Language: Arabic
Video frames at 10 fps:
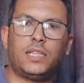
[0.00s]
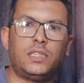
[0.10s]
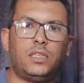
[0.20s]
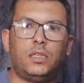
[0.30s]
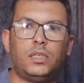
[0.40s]

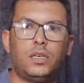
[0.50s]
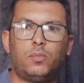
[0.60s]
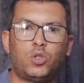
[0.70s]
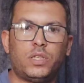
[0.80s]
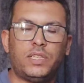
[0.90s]

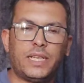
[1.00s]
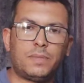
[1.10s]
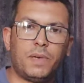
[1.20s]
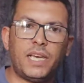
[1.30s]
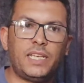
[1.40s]
عندي بورسلين
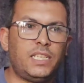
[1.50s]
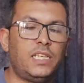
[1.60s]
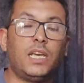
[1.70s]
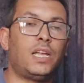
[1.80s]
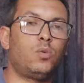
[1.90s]

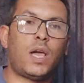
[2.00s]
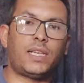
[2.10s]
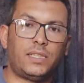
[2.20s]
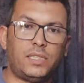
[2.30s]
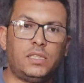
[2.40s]
اسباني
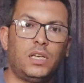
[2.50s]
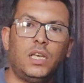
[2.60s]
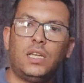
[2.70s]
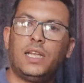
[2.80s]
انواع كتير